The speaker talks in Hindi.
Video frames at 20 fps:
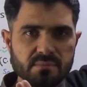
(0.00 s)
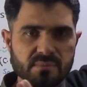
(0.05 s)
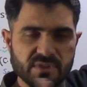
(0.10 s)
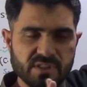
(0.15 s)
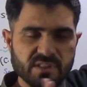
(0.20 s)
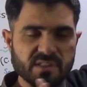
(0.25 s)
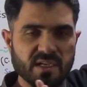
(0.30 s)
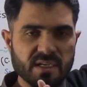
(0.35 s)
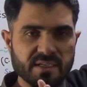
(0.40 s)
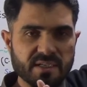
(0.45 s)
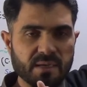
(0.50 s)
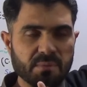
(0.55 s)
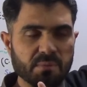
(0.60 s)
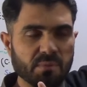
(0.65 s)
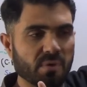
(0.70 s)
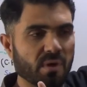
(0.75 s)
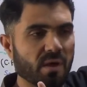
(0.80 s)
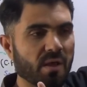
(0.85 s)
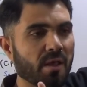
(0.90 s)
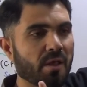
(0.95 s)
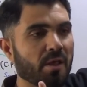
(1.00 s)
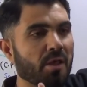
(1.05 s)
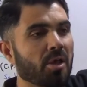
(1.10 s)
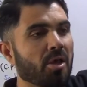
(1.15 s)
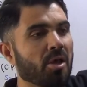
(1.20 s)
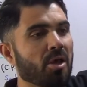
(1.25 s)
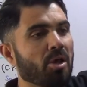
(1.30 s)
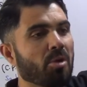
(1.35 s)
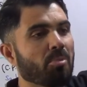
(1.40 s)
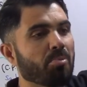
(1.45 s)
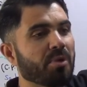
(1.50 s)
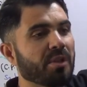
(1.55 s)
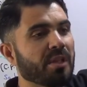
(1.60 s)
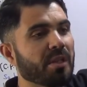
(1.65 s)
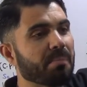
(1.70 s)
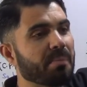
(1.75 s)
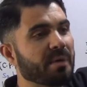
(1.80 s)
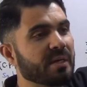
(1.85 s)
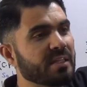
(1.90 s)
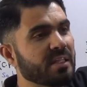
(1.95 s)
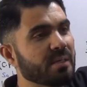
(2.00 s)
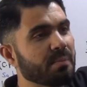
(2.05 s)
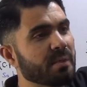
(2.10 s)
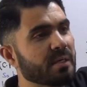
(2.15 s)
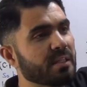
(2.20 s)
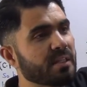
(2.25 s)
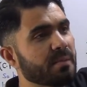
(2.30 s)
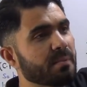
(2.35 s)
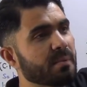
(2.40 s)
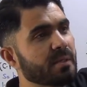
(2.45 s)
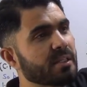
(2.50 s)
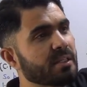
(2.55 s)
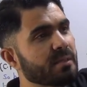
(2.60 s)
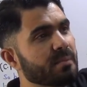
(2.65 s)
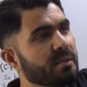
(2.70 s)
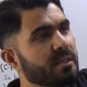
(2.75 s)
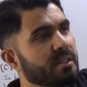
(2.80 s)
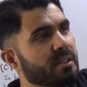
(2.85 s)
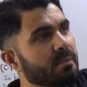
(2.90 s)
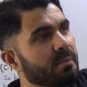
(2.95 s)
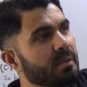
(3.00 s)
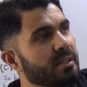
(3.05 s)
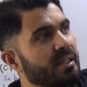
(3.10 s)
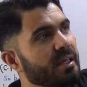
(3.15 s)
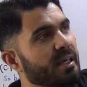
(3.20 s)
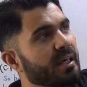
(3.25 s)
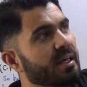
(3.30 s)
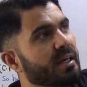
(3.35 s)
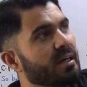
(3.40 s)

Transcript: जिस तरह टाइम हुआ फिर ये बढ़ते बढ़ते बढ़ते बढ़ते बढ़ते